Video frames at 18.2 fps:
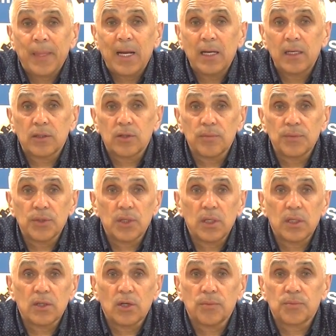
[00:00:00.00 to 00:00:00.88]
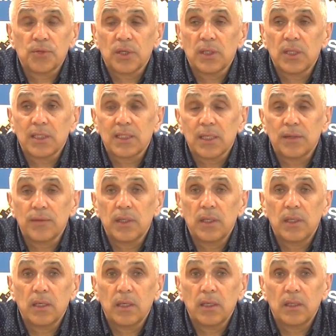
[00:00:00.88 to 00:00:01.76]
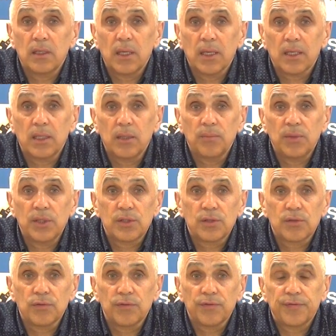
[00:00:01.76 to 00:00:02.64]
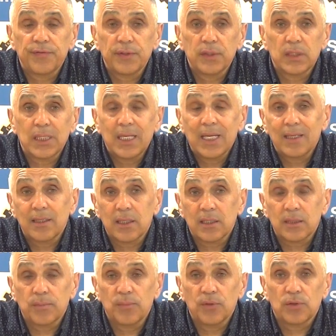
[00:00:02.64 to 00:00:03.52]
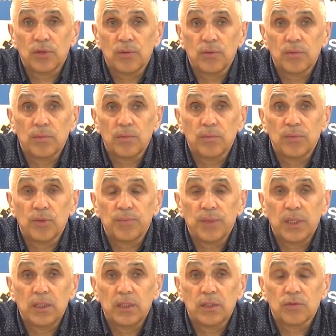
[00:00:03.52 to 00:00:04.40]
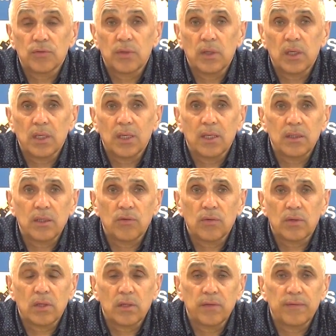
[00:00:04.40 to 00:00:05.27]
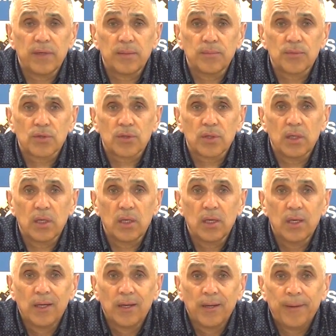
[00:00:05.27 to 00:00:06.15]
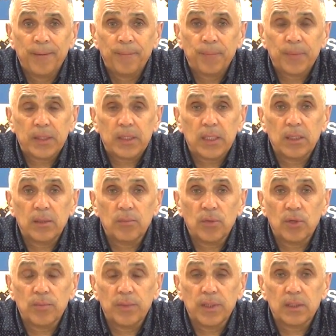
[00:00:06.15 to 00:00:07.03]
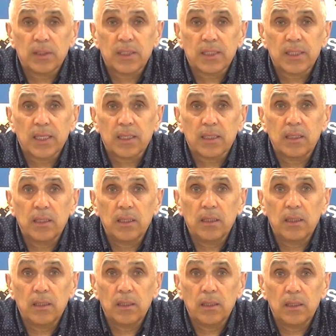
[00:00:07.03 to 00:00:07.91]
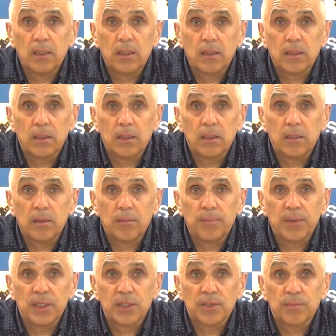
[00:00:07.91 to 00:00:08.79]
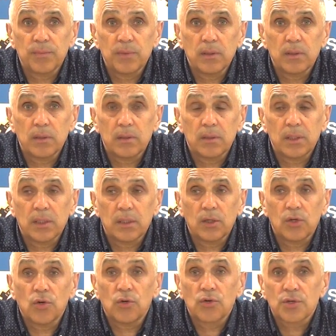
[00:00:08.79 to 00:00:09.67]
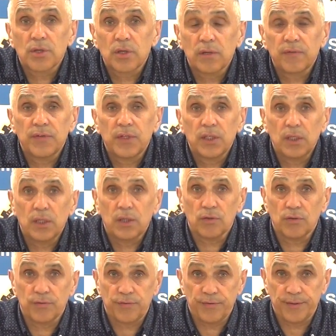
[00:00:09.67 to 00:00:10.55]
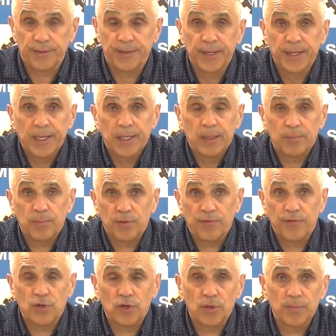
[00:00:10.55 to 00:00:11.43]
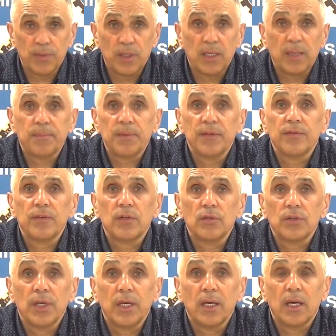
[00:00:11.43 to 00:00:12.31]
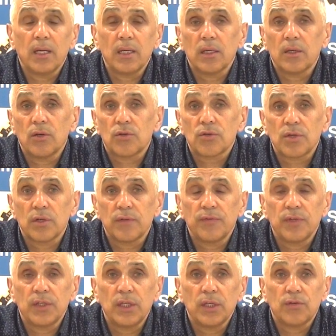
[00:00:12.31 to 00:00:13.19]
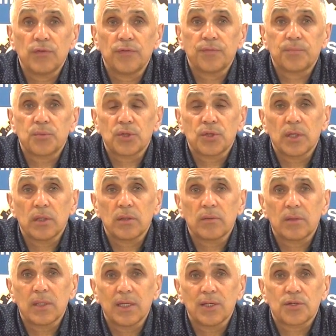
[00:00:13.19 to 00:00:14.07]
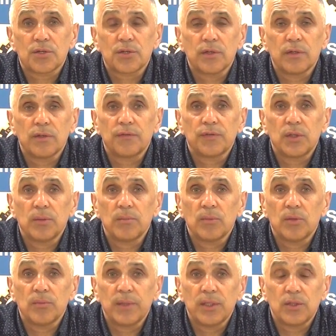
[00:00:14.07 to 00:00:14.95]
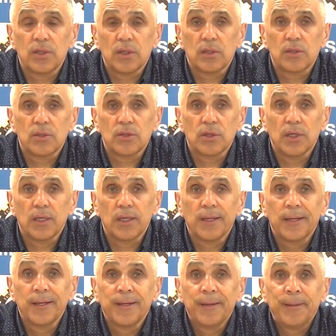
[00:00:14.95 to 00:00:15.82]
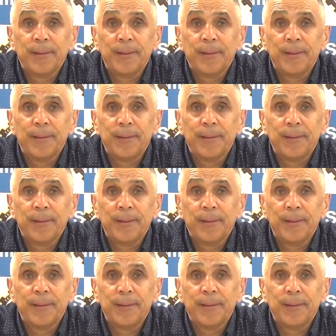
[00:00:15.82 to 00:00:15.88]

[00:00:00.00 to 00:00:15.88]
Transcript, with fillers: ale to myślę dobrze dla całej ligi, dla kibiców, dla nas, bo to mobilizuje. Ja nie ukrywam, że ten moment taki e, powiedzmy tych gorszych wyników, bo formy na pewno nie, ale gorszych wyników przyszedł też e, w tym momencie, gdzie